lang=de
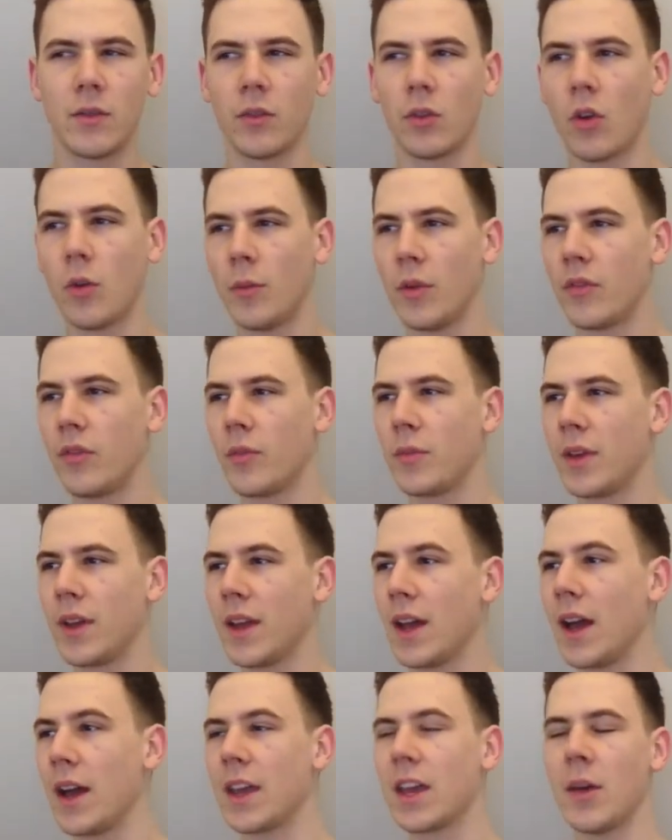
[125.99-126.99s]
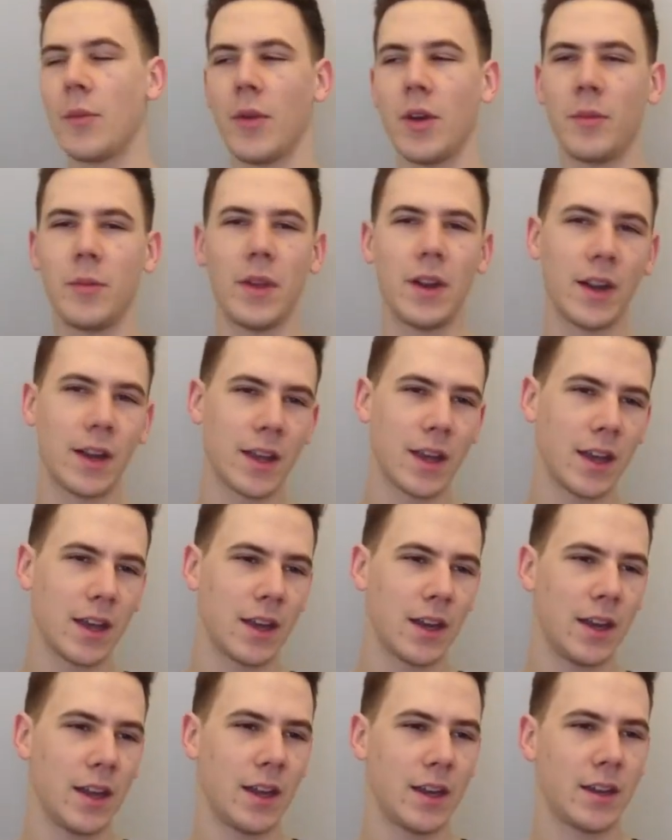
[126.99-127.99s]
ein Kumpel von mir, ja, ich habe ein Mädel
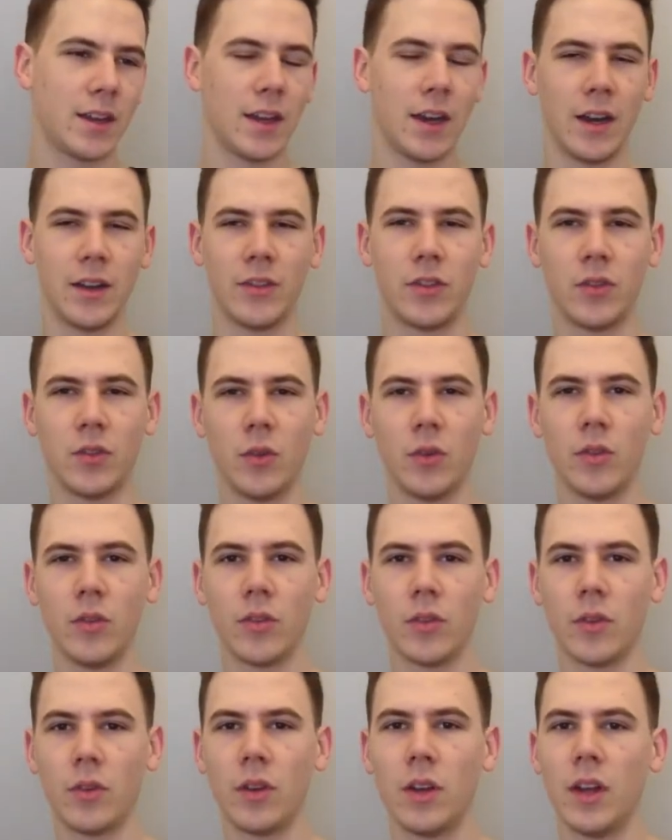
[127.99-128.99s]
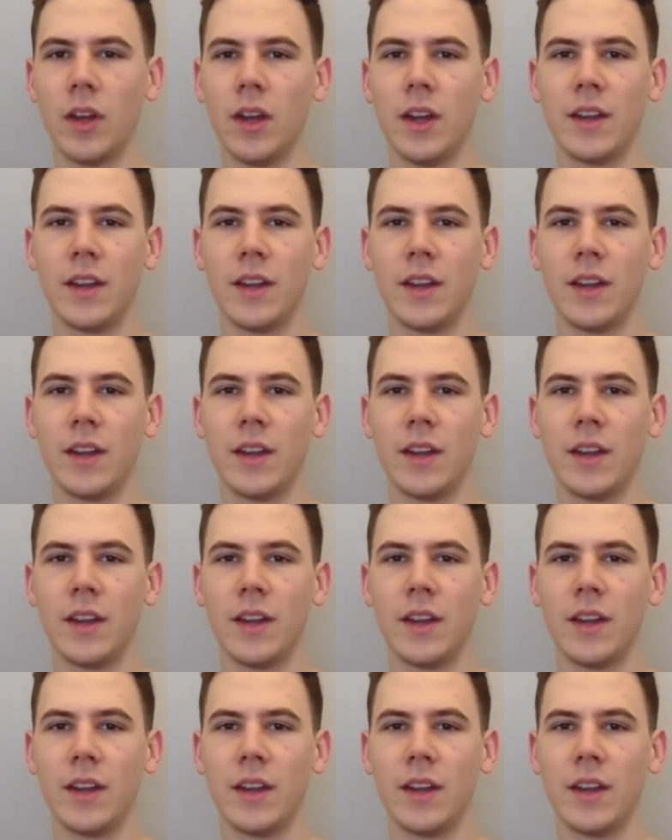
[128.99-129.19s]
kennengelernt, die heißt so und so,